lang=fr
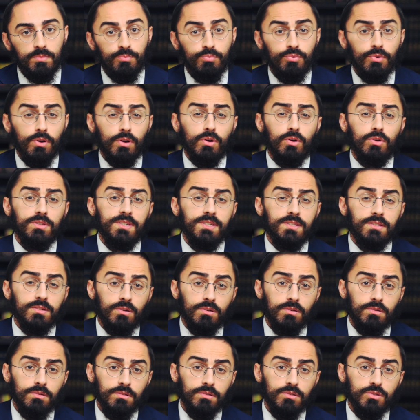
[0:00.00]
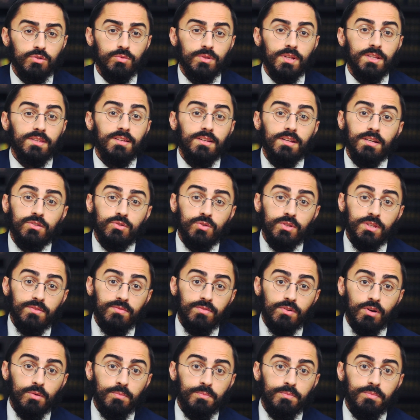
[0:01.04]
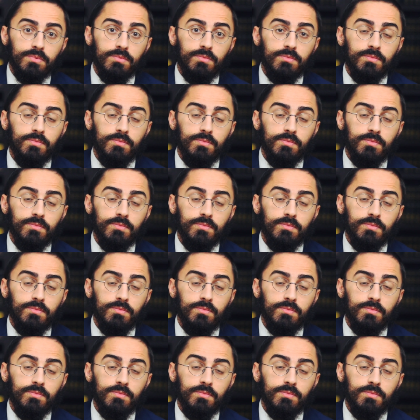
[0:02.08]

Puis en grandissant, son intellect se développe.